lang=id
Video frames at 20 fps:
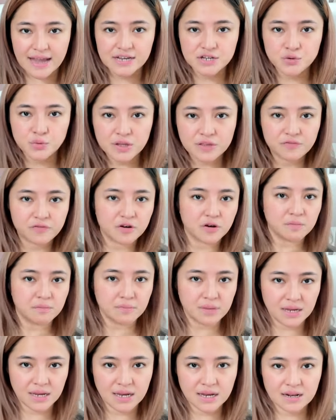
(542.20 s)
do it for
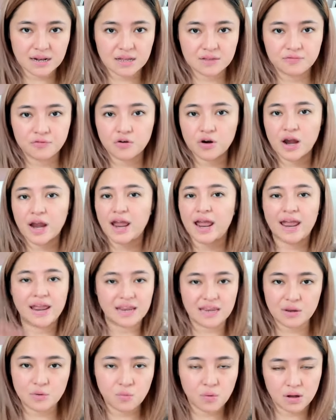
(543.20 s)
me not for
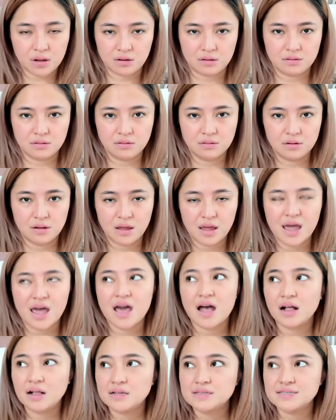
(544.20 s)
anyone
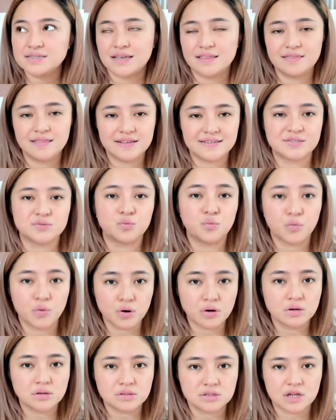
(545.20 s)
else in this
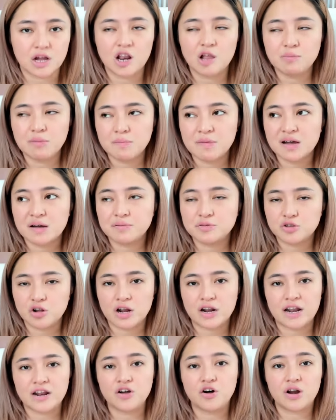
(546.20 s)
world kalau memang
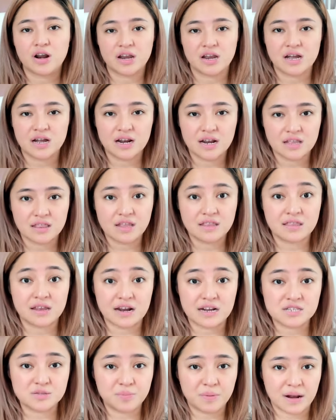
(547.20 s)
kebetulan ada orang yang melihat dan
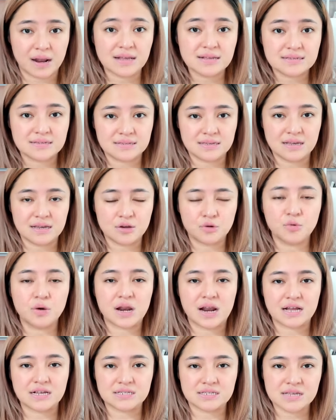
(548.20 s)
terinspirasi gue
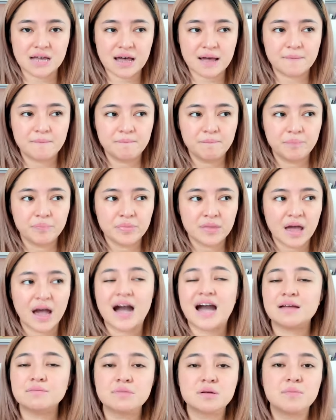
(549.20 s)
rasa
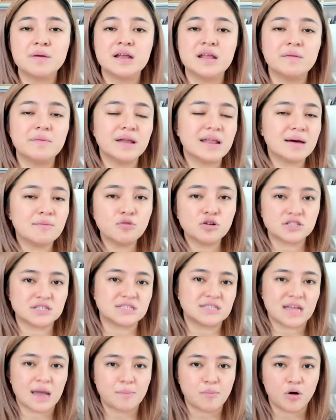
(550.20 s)
akan berbeda-beda buat
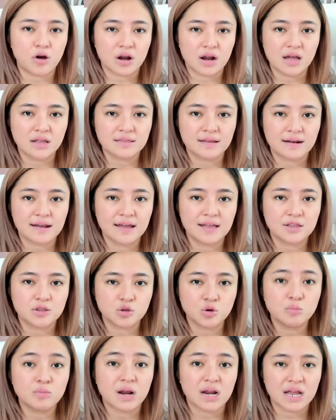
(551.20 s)
setiap orang
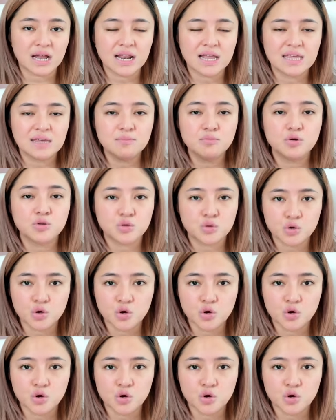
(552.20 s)
tergantung mereka lagi butuh